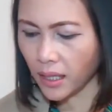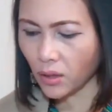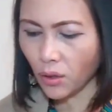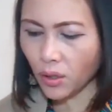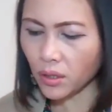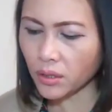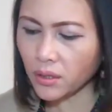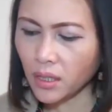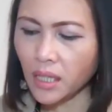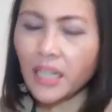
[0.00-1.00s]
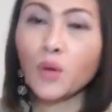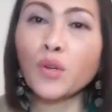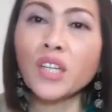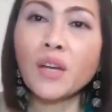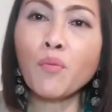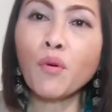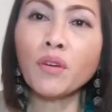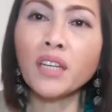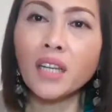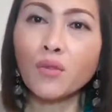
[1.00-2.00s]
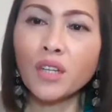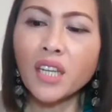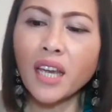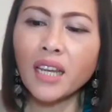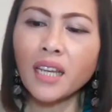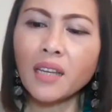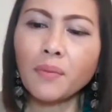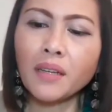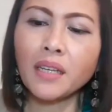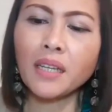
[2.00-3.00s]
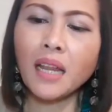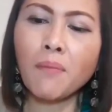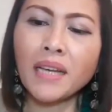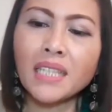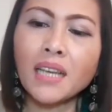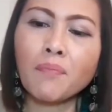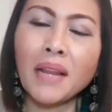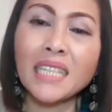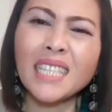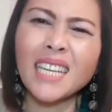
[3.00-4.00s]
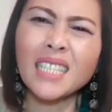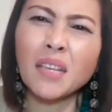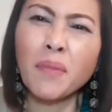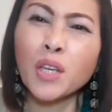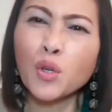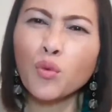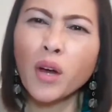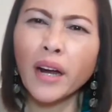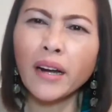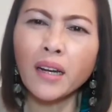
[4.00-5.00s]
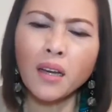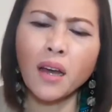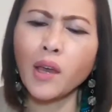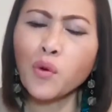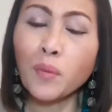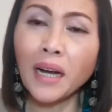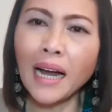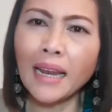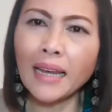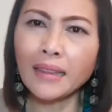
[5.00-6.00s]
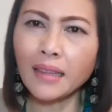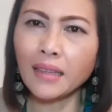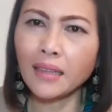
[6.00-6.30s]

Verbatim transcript: Ito, hindi na siya buo, hindi ko na siya ilabas sa plastic kasi may sugar. Ewan magkalat.